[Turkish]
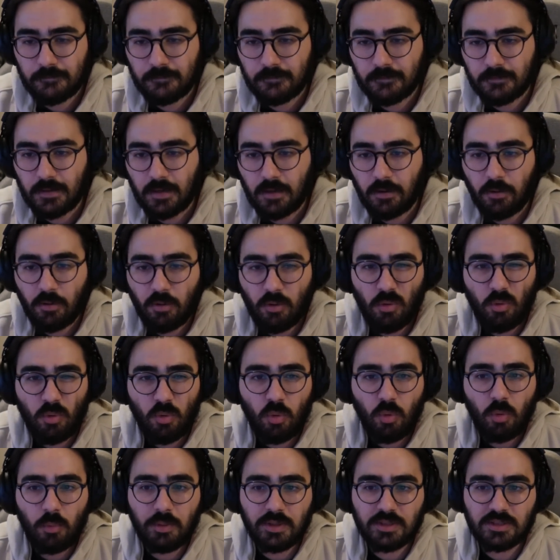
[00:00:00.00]
Yani o,
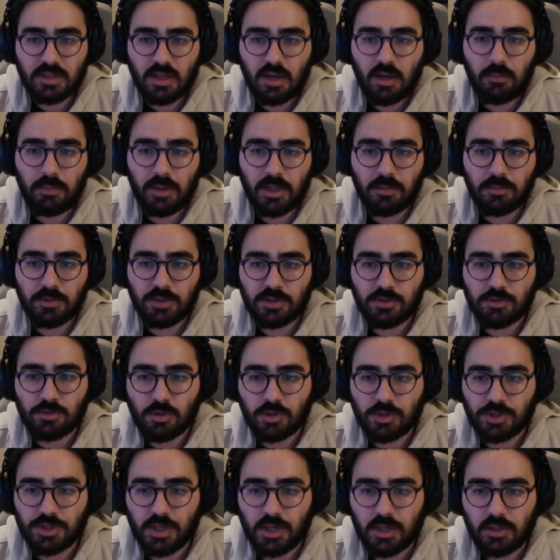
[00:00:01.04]
o mesela benim için
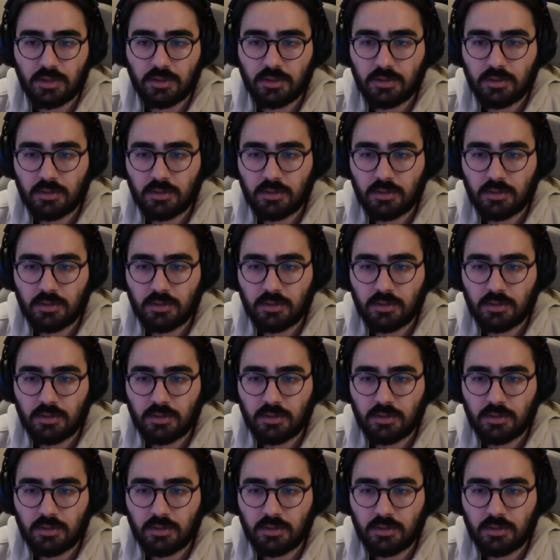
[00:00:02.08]
çok şey.